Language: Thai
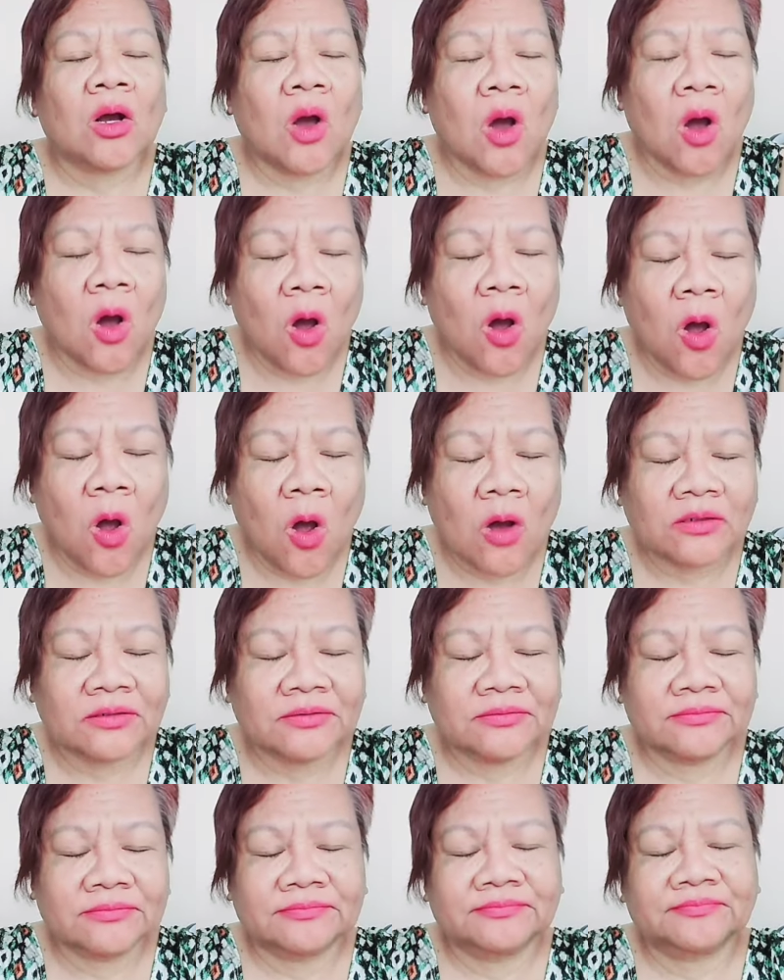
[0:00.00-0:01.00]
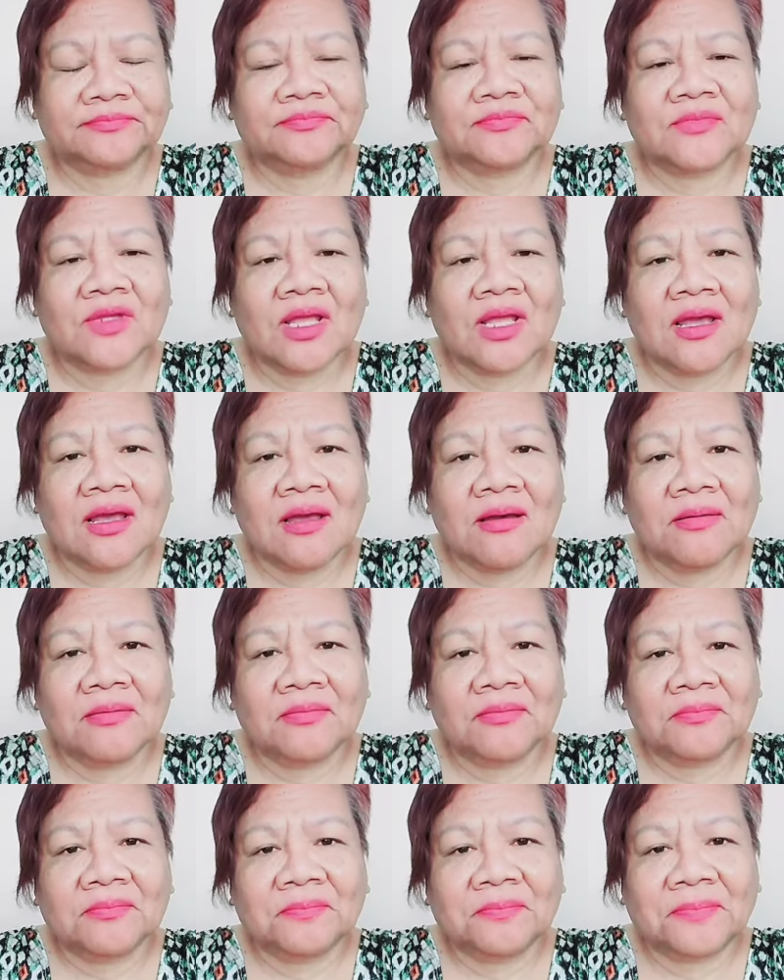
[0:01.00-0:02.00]
ของ
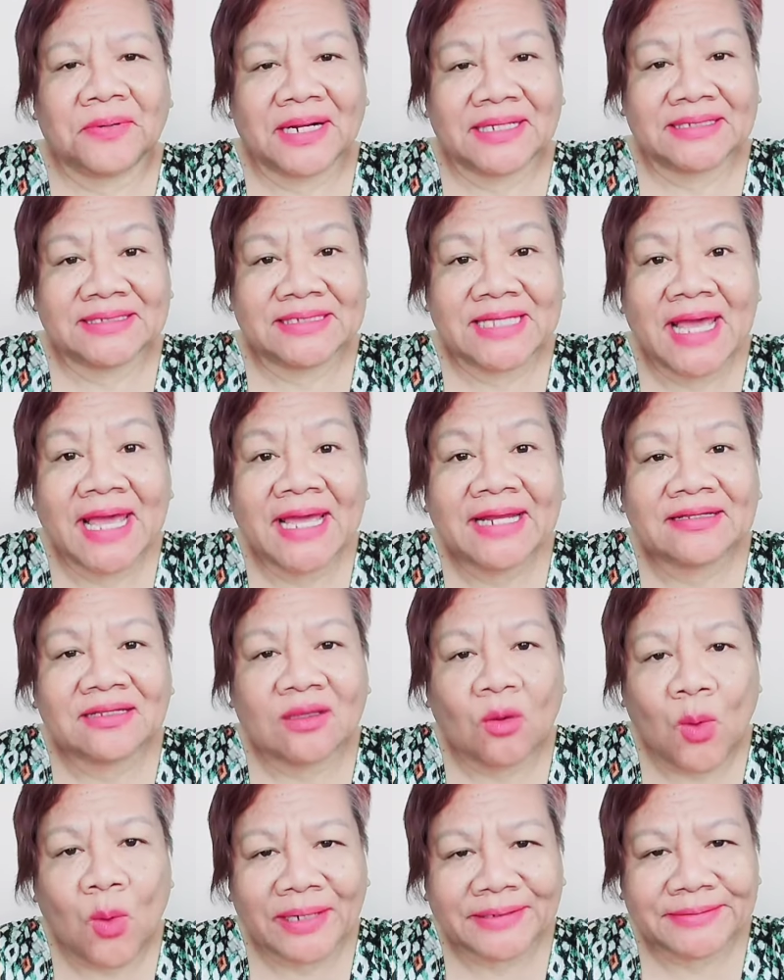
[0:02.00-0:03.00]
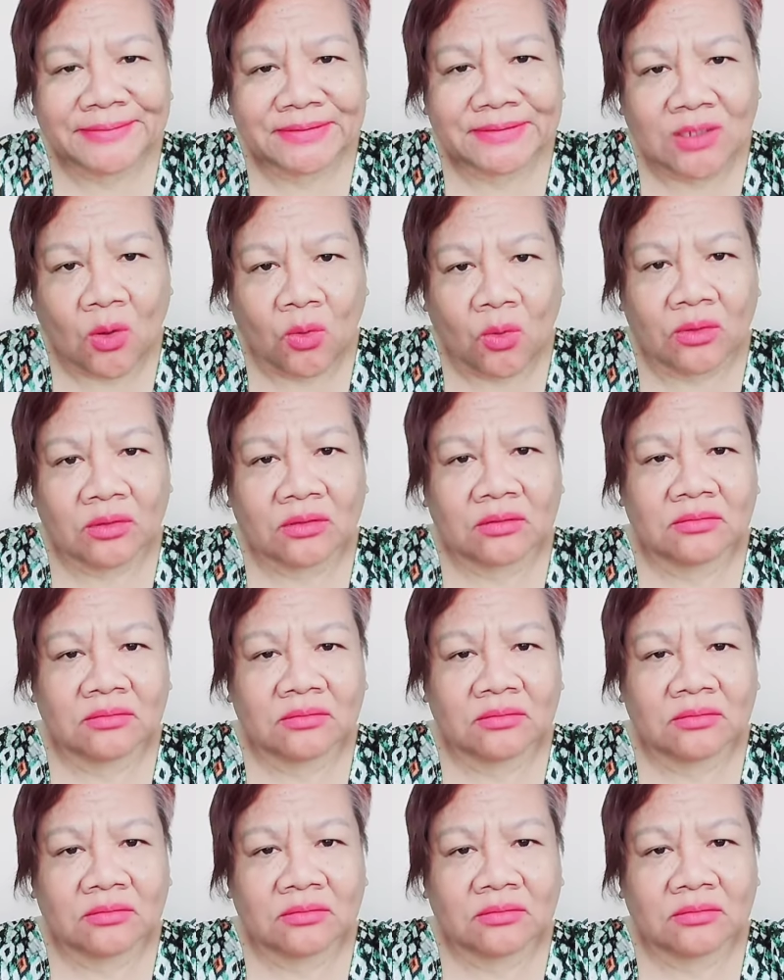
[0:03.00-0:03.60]
ประเทศตะวันตก